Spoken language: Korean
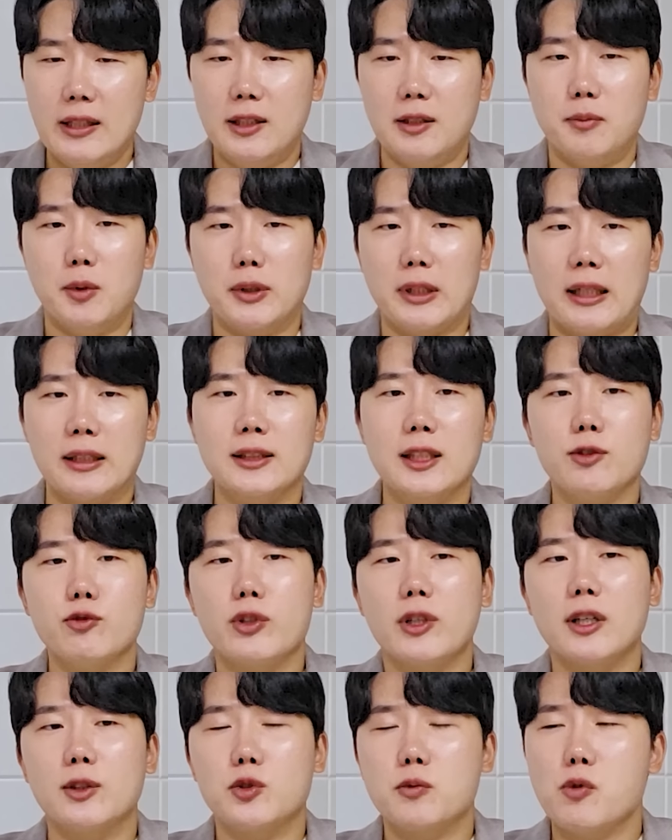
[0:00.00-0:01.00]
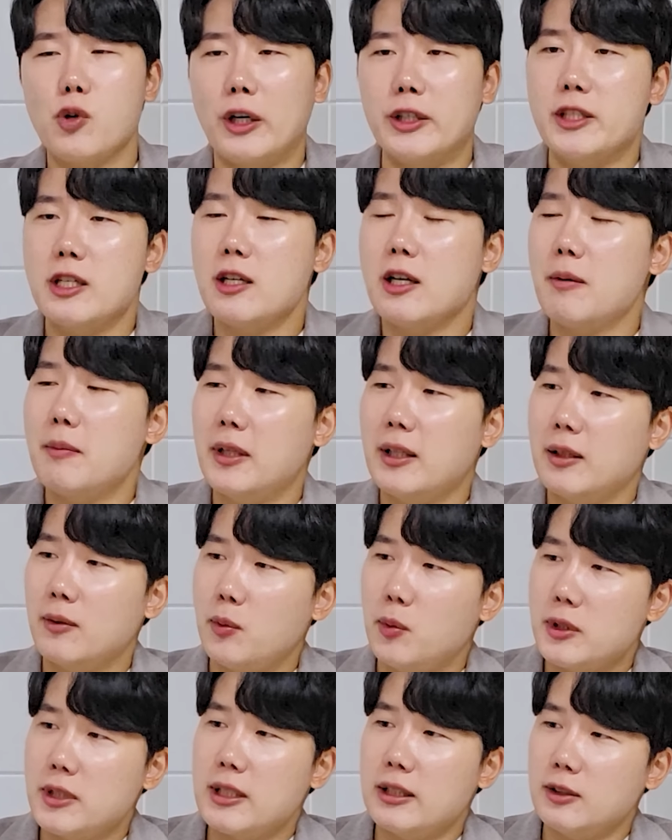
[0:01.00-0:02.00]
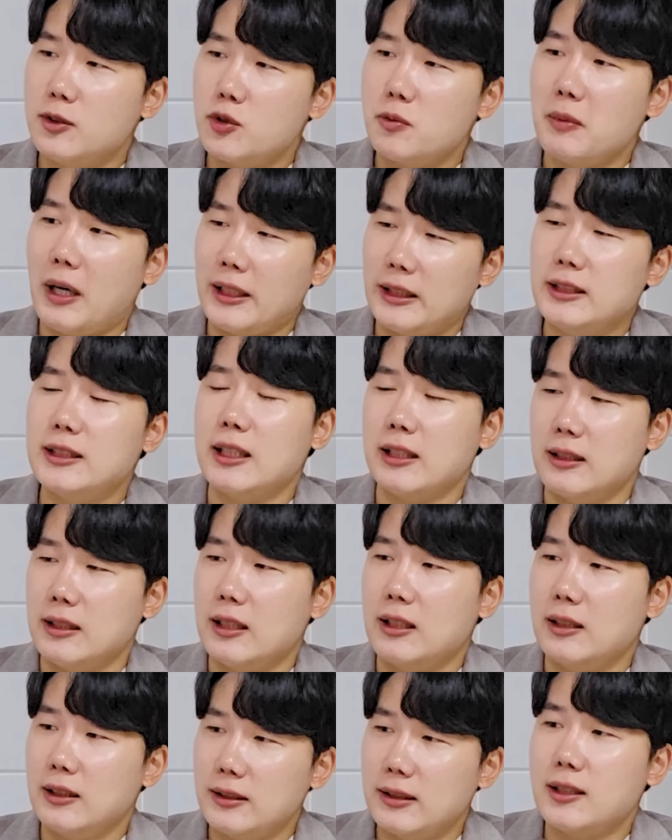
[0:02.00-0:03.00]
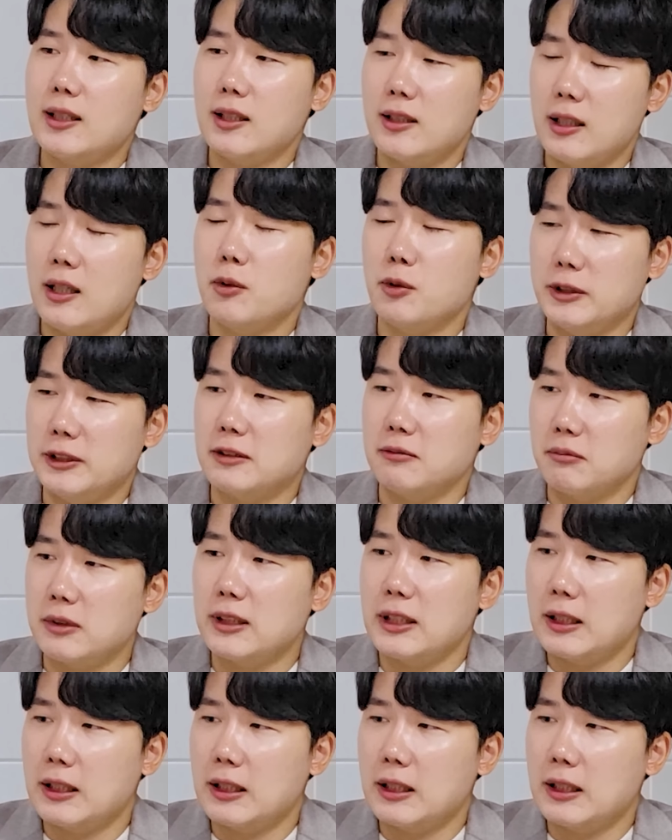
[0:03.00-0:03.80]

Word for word: 뭐 당장 우리가 좀 관심 을 가만한 호재는 좀 아니지 않나 생각을 하고 있습니다.